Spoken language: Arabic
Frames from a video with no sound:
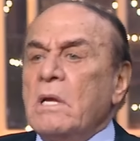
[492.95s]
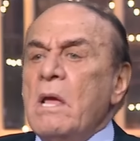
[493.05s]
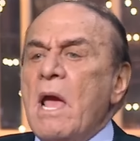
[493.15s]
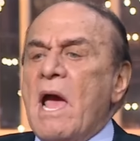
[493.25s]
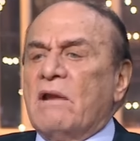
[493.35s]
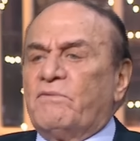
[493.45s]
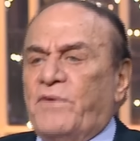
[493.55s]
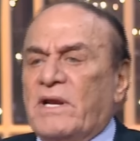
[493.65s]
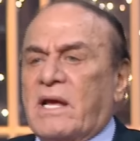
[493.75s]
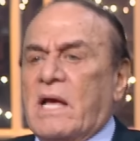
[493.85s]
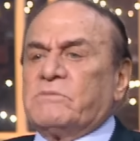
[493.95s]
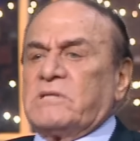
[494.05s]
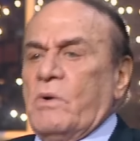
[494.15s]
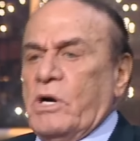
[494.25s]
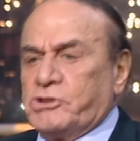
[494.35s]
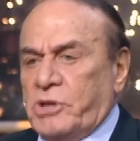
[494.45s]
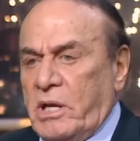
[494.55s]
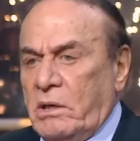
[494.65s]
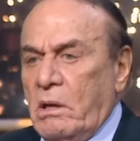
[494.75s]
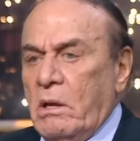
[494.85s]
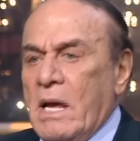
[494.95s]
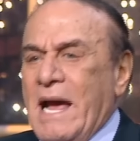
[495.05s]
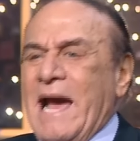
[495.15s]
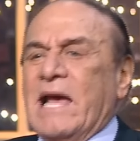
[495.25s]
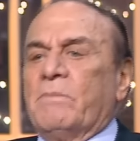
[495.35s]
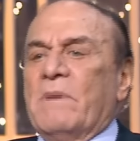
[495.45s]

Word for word: قالت 2025